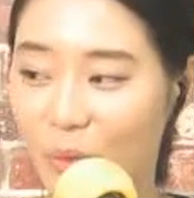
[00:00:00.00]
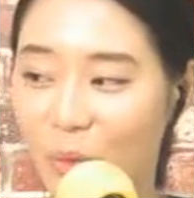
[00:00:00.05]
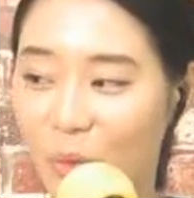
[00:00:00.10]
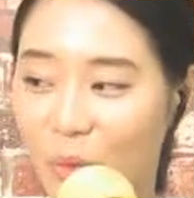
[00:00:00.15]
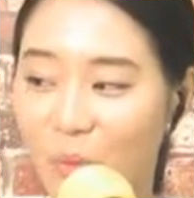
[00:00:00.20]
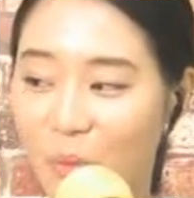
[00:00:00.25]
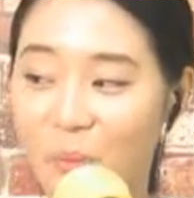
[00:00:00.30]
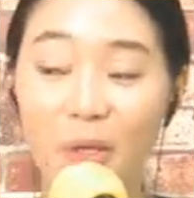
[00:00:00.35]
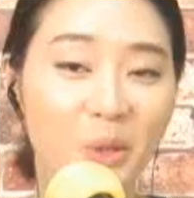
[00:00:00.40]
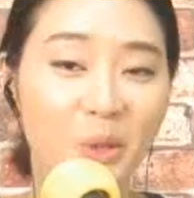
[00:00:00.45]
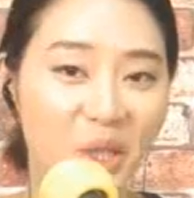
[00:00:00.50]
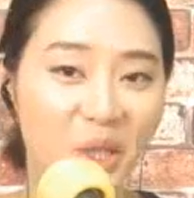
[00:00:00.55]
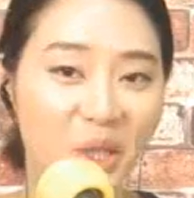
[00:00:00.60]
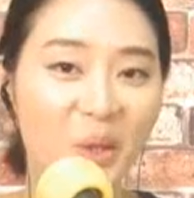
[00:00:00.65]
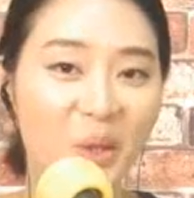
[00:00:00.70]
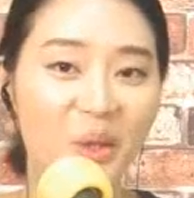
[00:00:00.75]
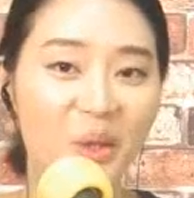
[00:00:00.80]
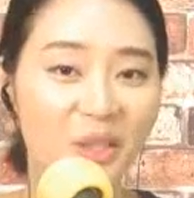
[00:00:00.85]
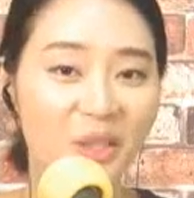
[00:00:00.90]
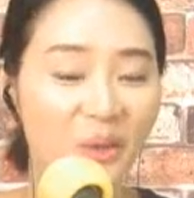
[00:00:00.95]
또 배우들의
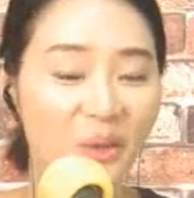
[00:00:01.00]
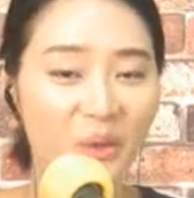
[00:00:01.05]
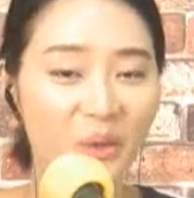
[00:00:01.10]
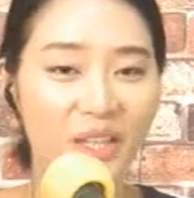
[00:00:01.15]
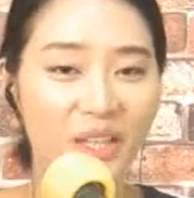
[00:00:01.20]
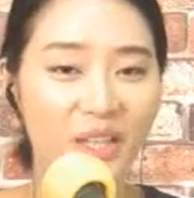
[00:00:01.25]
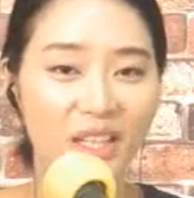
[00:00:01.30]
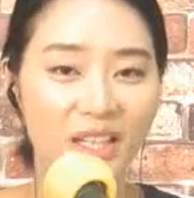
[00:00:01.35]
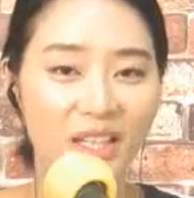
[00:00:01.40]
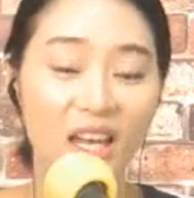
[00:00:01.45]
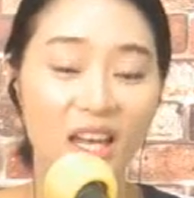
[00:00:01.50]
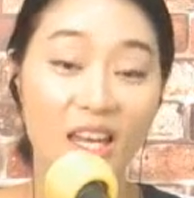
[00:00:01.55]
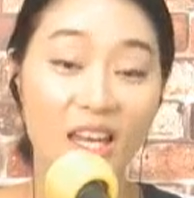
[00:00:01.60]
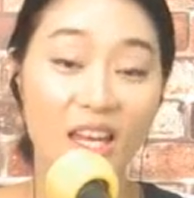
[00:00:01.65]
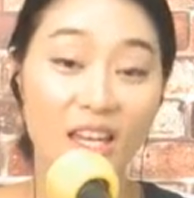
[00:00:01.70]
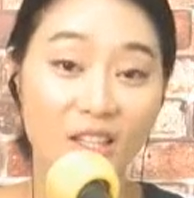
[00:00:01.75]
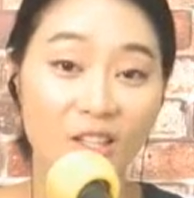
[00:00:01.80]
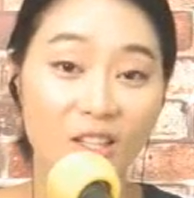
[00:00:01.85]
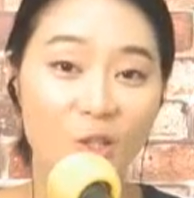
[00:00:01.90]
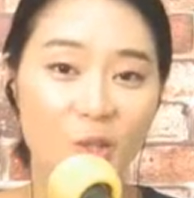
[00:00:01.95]
뛰어난 연기, 이게
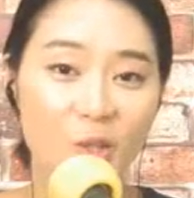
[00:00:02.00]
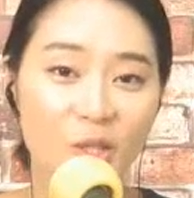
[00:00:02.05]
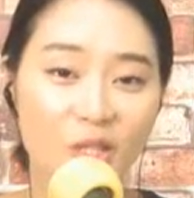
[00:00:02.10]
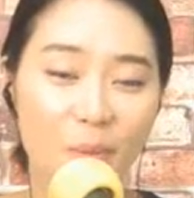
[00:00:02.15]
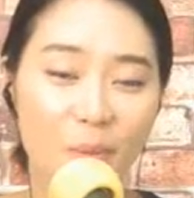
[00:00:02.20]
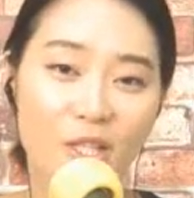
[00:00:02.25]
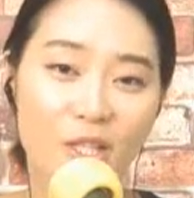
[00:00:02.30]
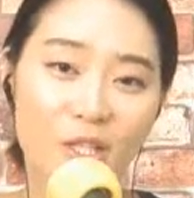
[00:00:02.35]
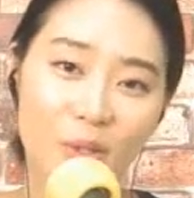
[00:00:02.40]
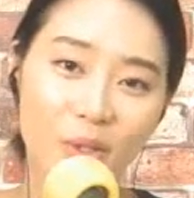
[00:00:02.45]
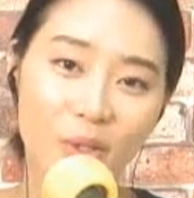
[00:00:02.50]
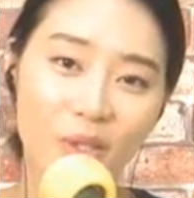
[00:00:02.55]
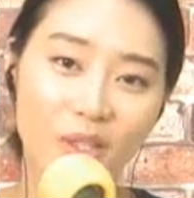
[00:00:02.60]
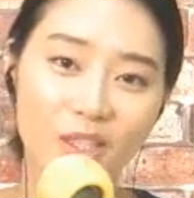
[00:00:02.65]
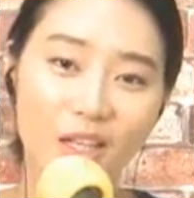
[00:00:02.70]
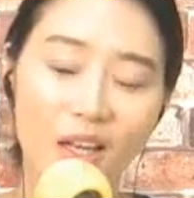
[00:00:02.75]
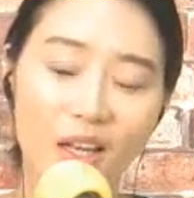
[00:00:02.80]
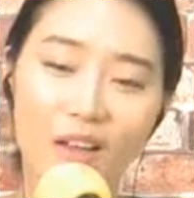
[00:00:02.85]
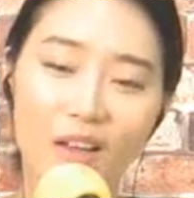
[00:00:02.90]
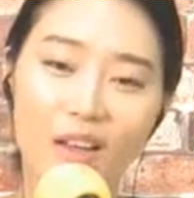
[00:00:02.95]
잉글리시
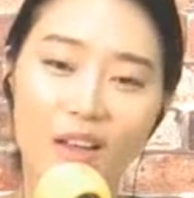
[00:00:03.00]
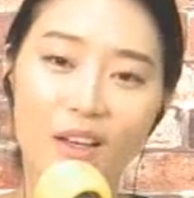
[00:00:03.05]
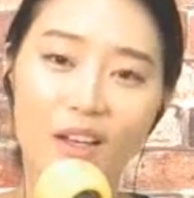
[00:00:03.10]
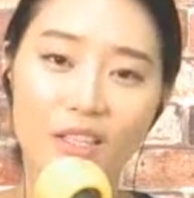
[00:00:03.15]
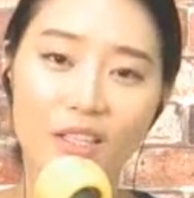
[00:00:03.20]
페이션트가